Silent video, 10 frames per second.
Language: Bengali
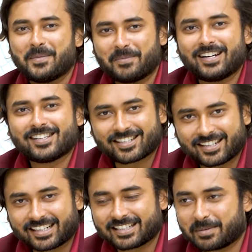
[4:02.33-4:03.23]
মিনাল
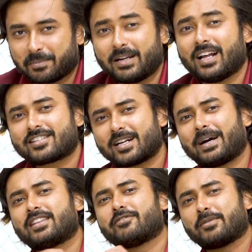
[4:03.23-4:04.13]
স্যারের কাছে মিনাল স্যার
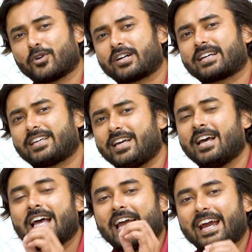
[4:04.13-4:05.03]
বাই দেবে বলে রাখি
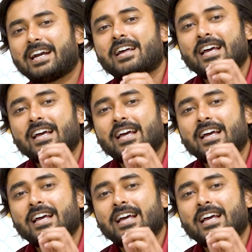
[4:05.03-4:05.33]
হেড